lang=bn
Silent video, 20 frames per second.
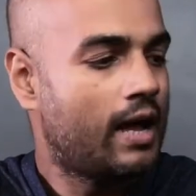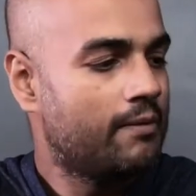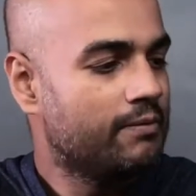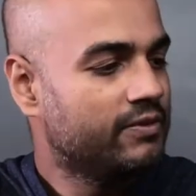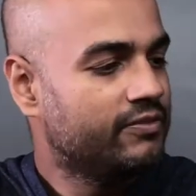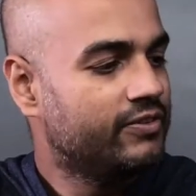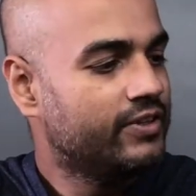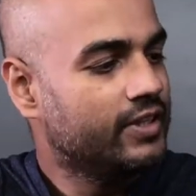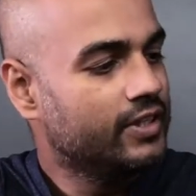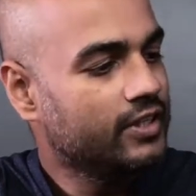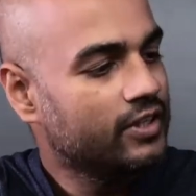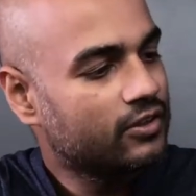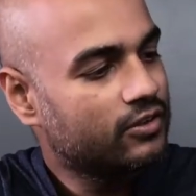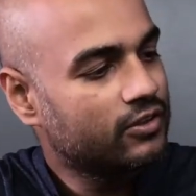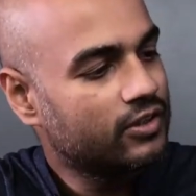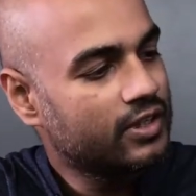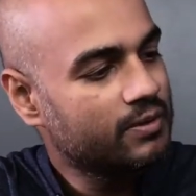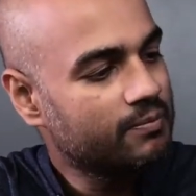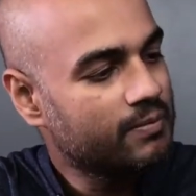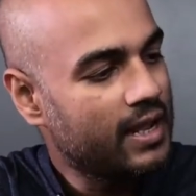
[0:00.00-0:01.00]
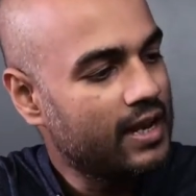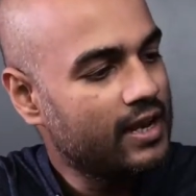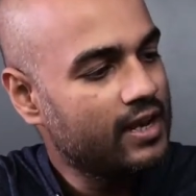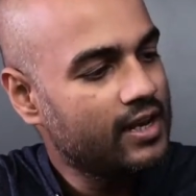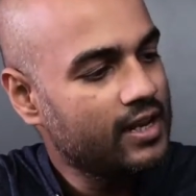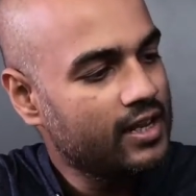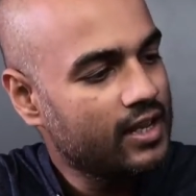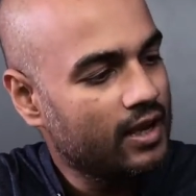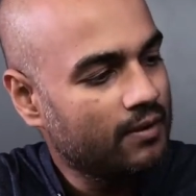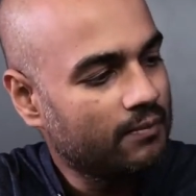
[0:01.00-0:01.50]
আমি ভিডিও করি
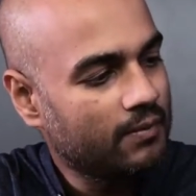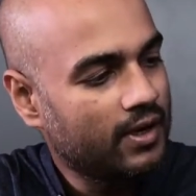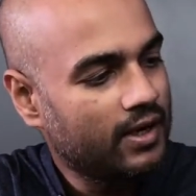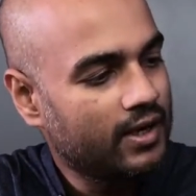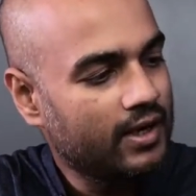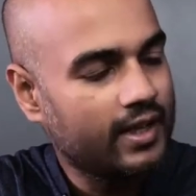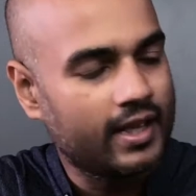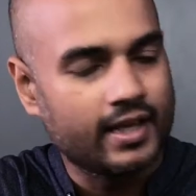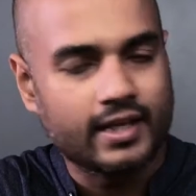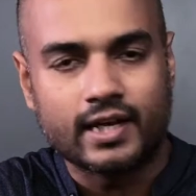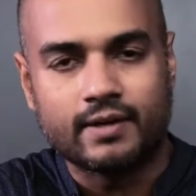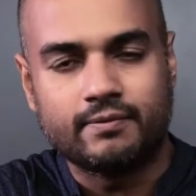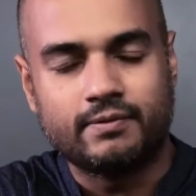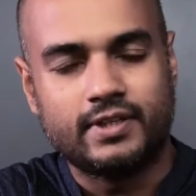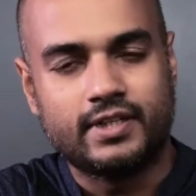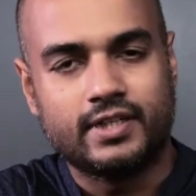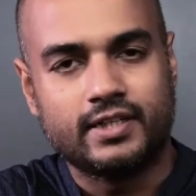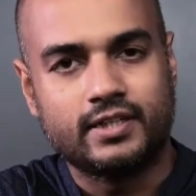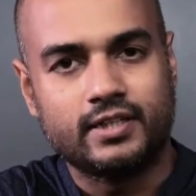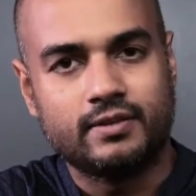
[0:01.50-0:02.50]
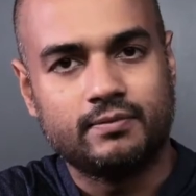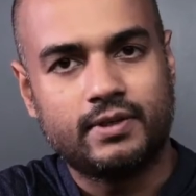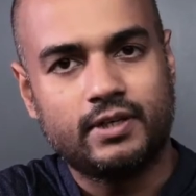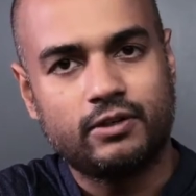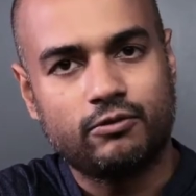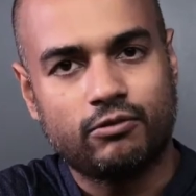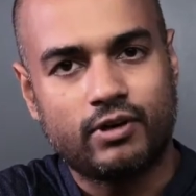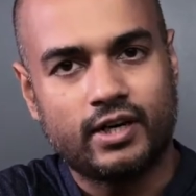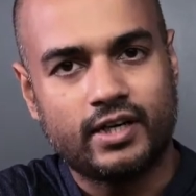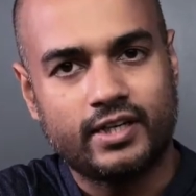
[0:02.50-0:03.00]
মেনলি আমার এই ক্যামেরাটা দিয়ে
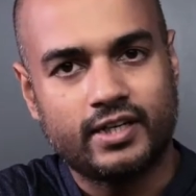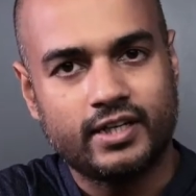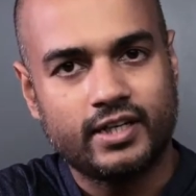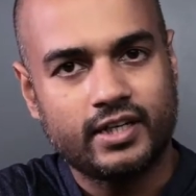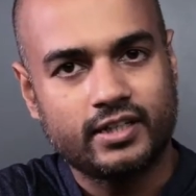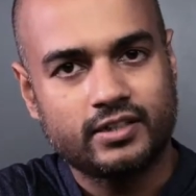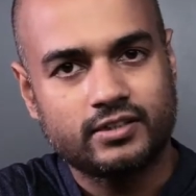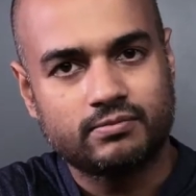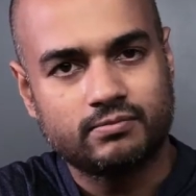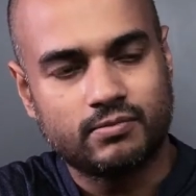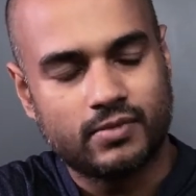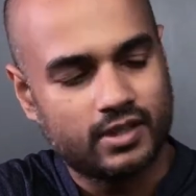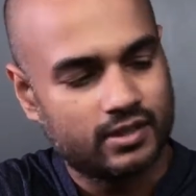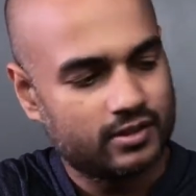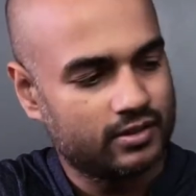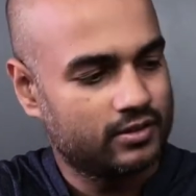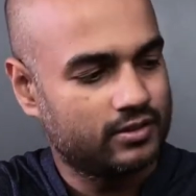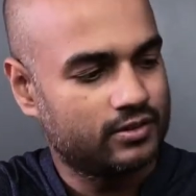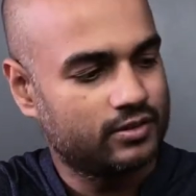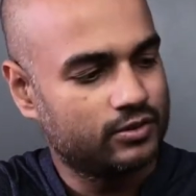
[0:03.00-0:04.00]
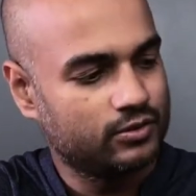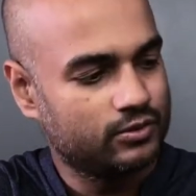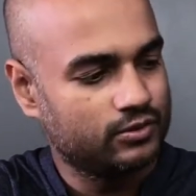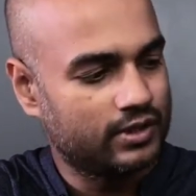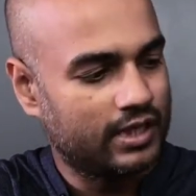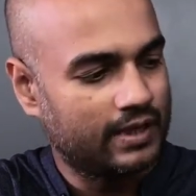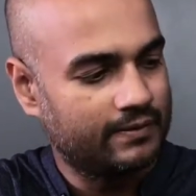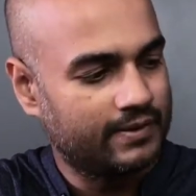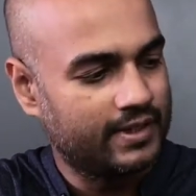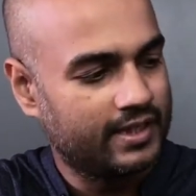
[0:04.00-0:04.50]
মানে ওয়ান ডি এক্স মার্ক টু
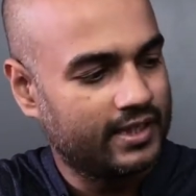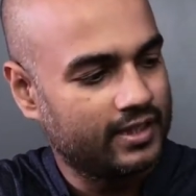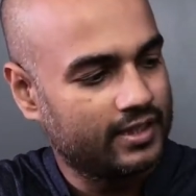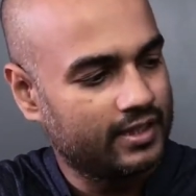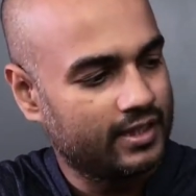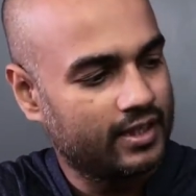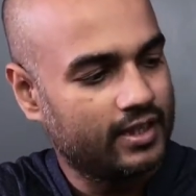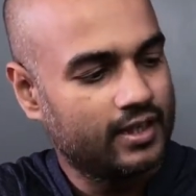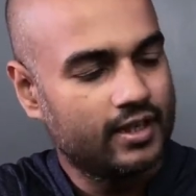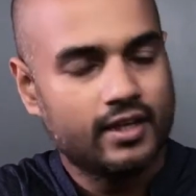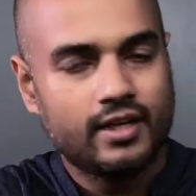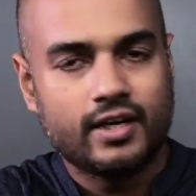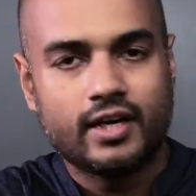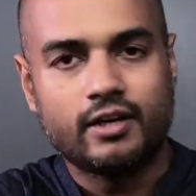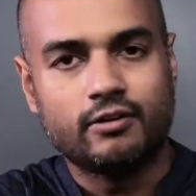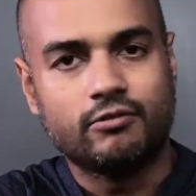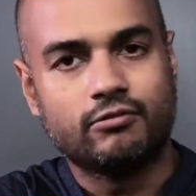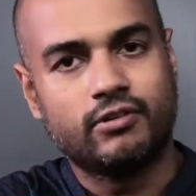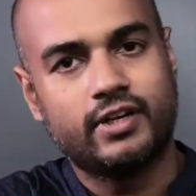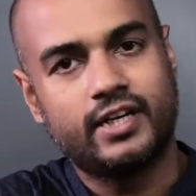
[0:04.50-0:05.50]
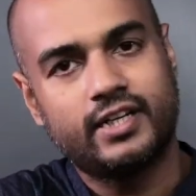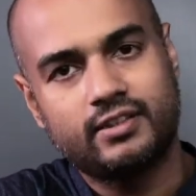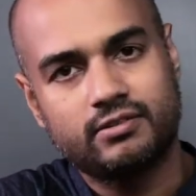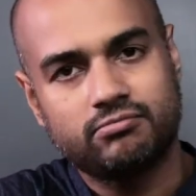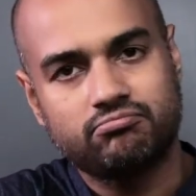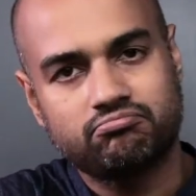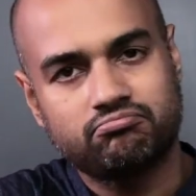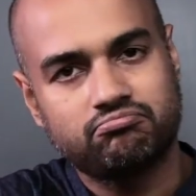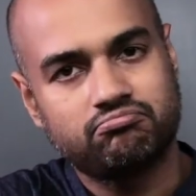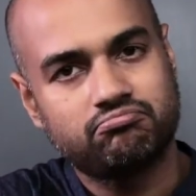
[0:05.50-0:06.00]
ক্যামেরাটা দিয়ে এর ওয়েট